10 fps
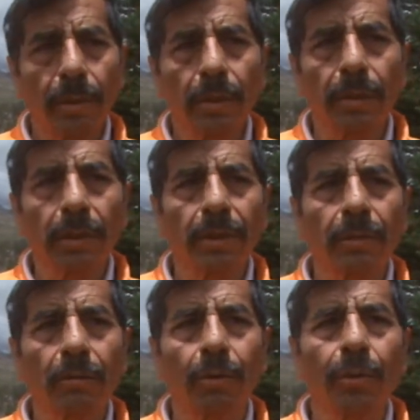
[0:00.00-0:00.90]

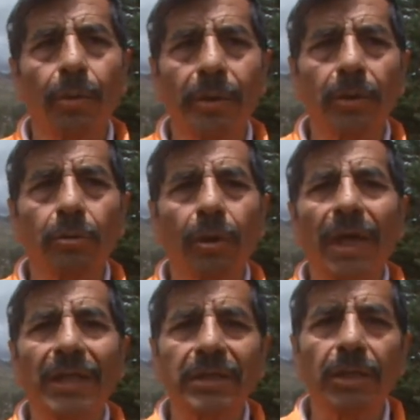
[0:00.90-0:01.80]
eh, gobiernos
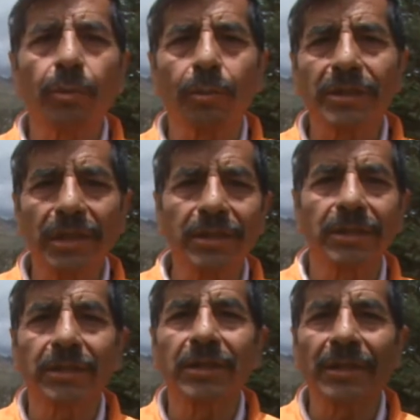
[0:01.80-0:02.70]
locales y provinciales
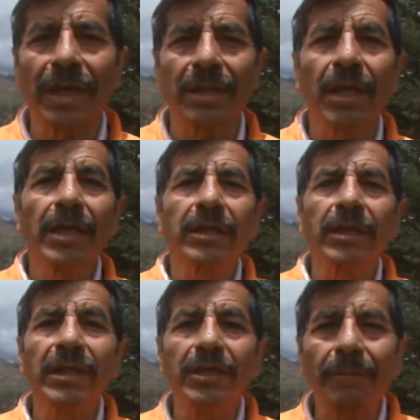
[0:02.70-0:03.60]
y, que Ahora, los
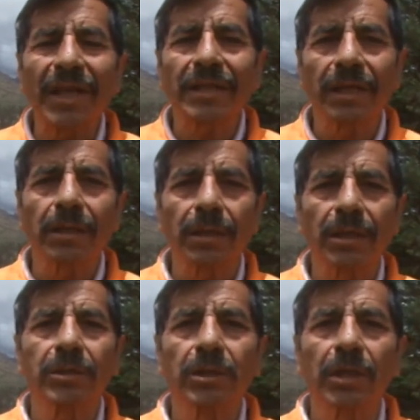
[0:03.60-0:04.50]
candidatos... Y esa plata que,
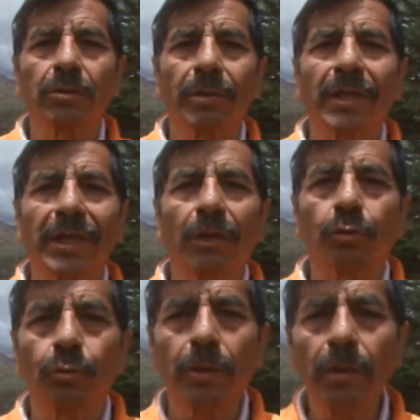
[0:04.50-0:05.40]
sobra de la
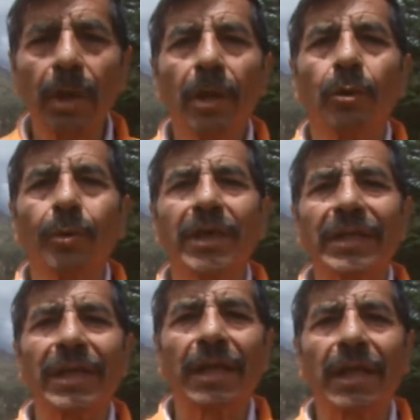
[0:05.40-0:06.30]
corrupción lo voy a
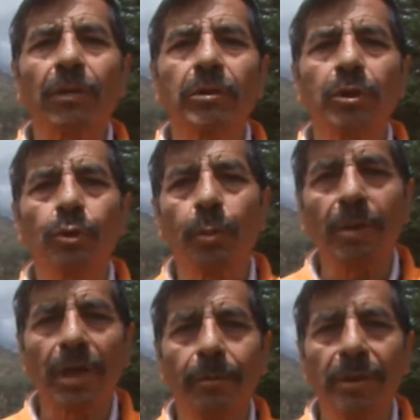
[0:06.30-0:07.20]
trasladar a los centros
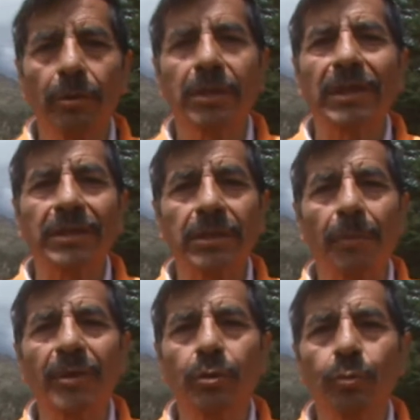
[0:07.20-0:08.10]
poblados menores,
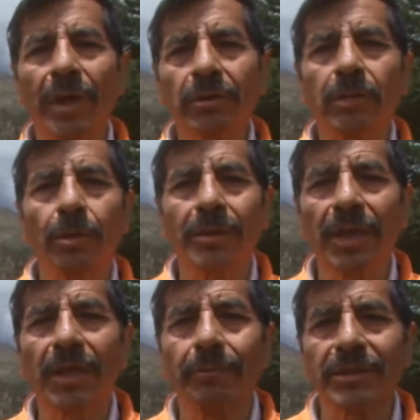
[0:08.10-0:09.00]
asentamientos humanos y
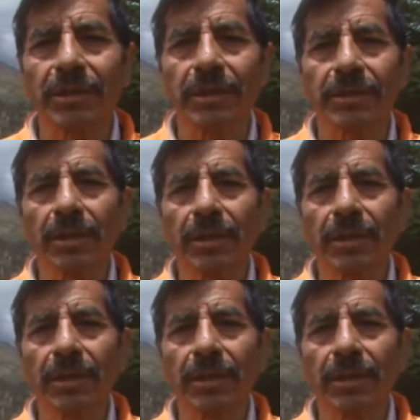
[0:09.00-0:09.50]
comunidades campesinas.